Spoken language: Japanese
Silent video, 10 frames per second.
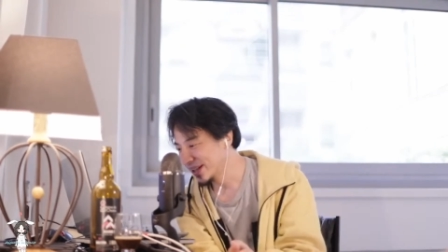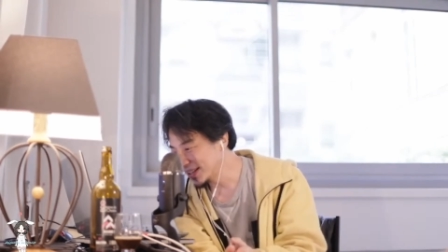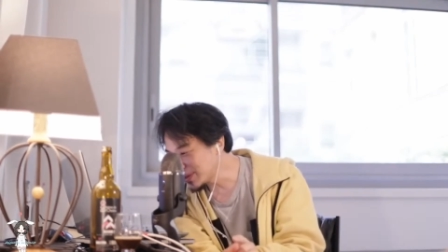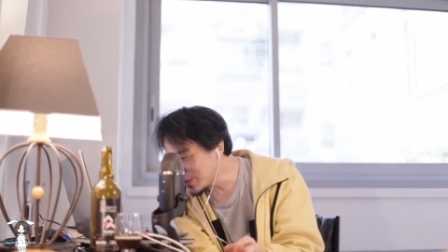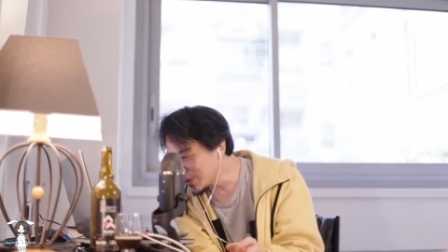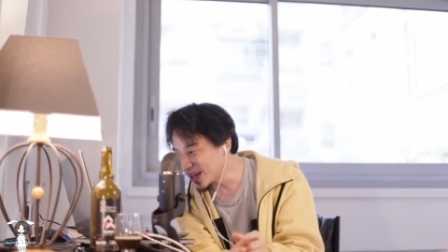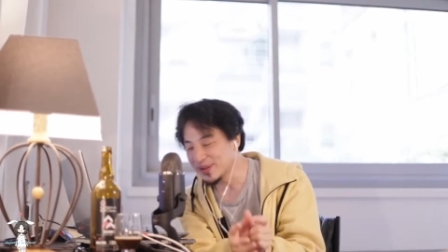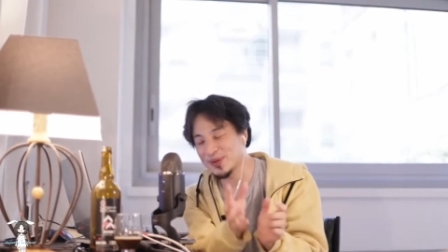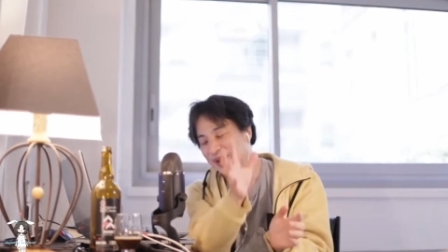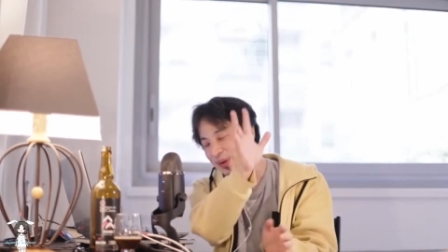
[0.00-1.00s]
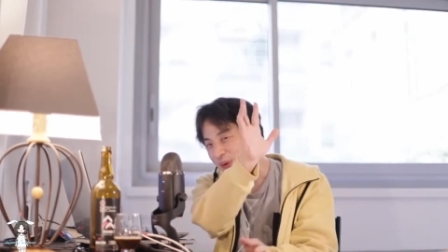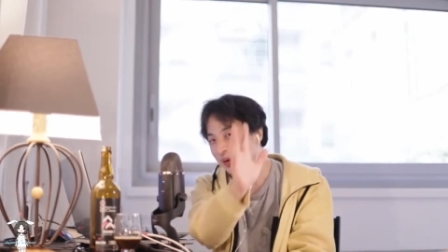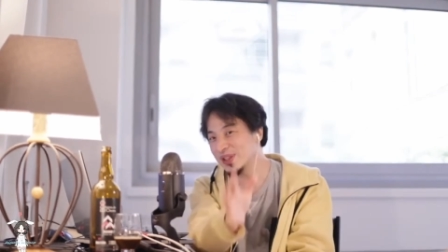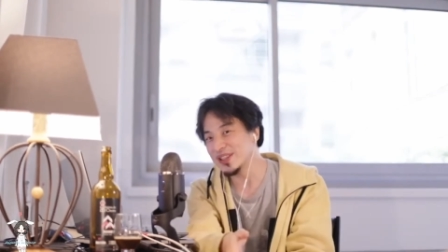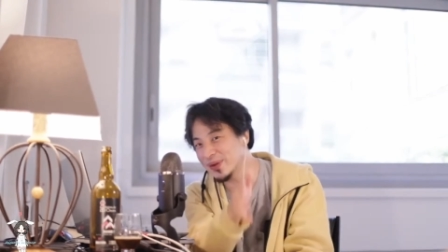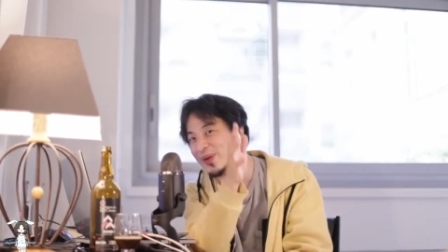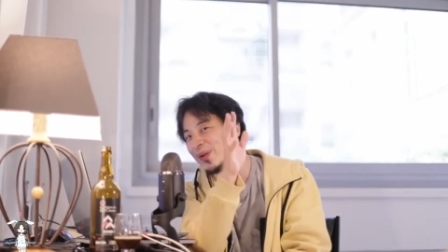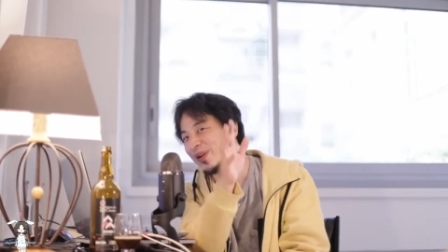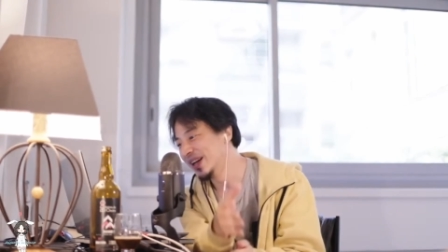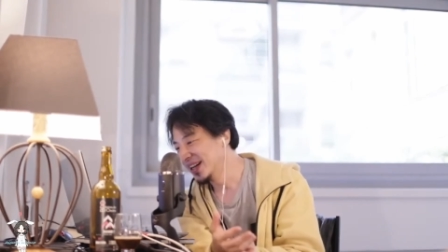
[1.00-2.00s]
で、ところがどっこい高校に行く
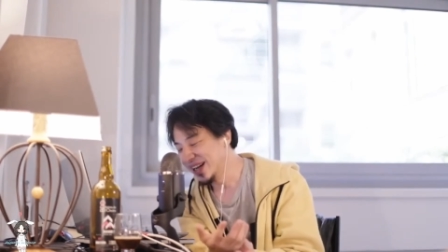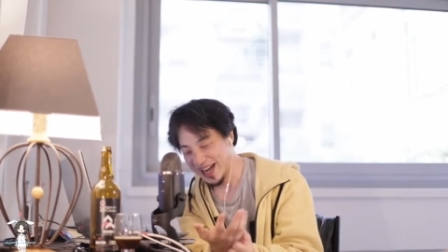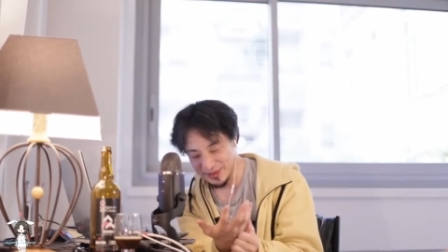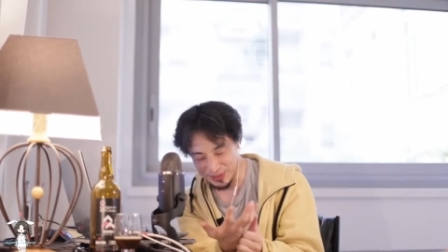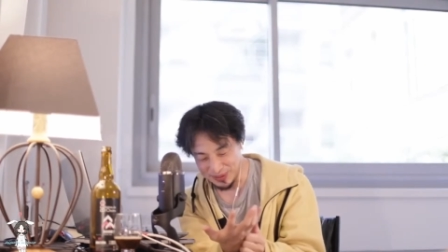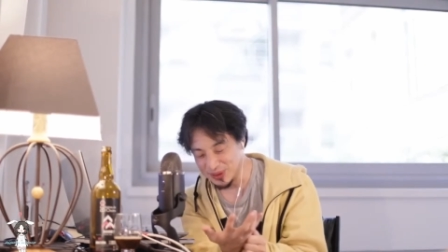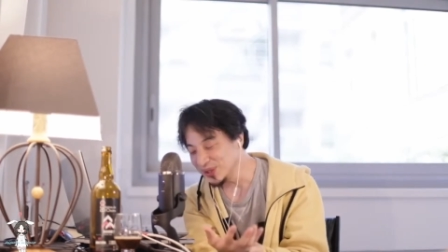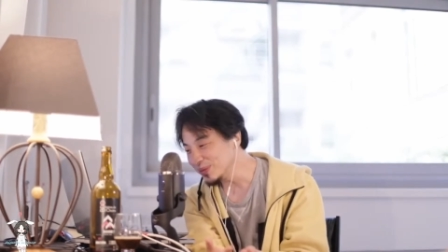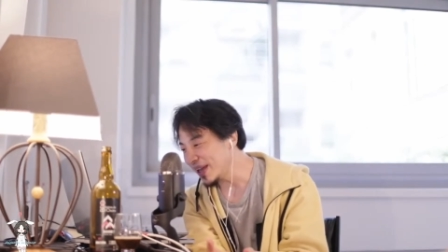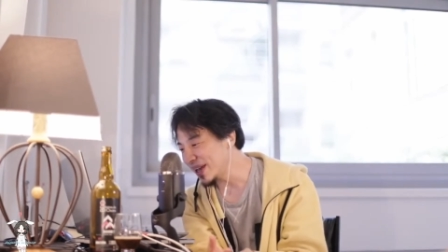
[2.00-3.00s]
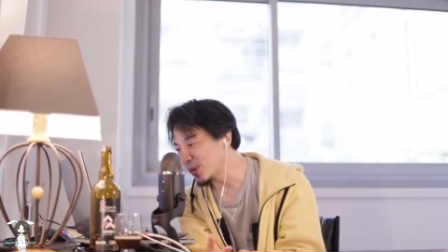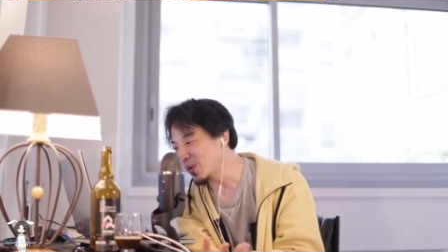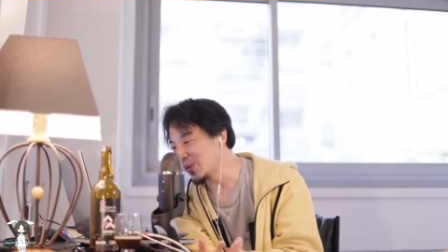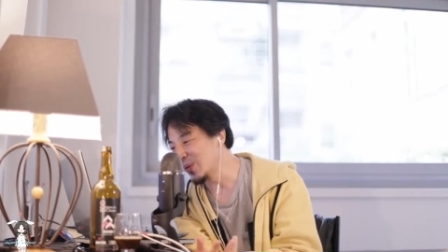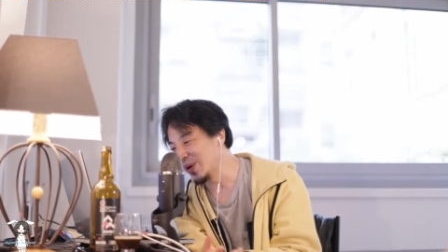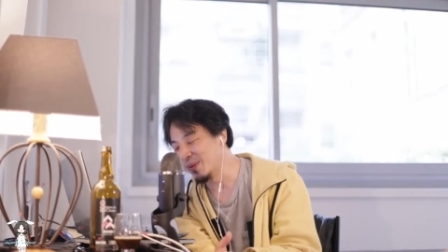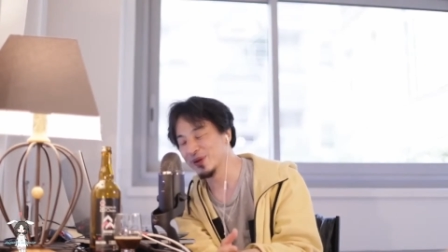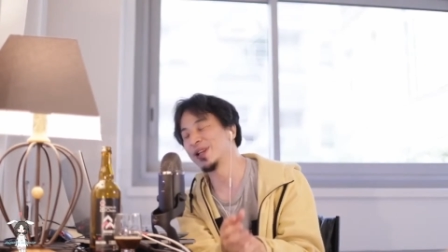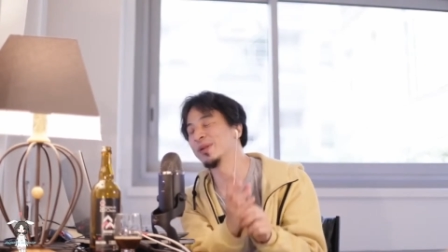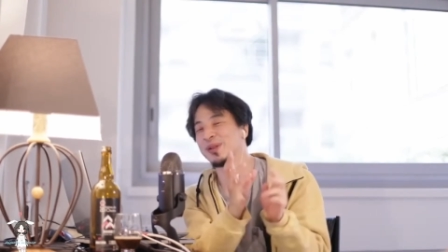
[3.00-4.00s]
と、あの、有名高校が
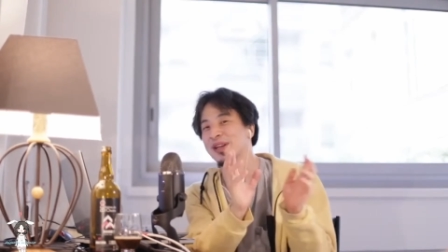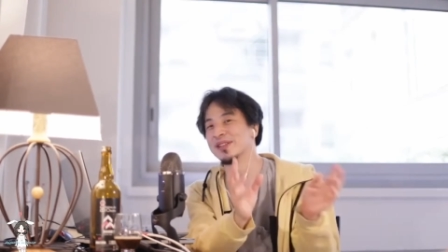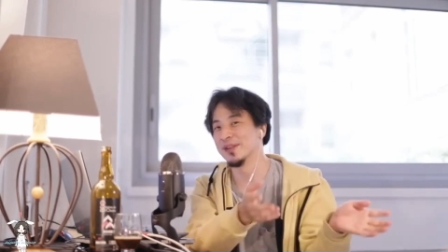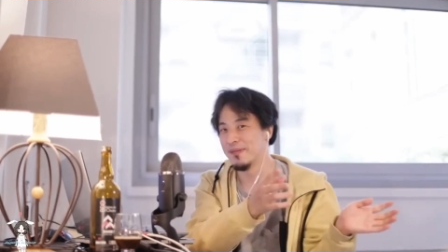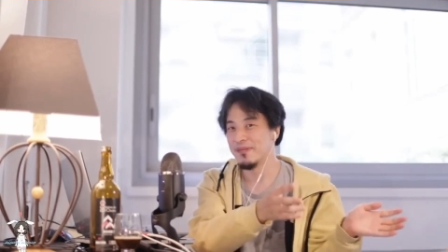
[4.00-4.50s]
モテるようになるんですよ。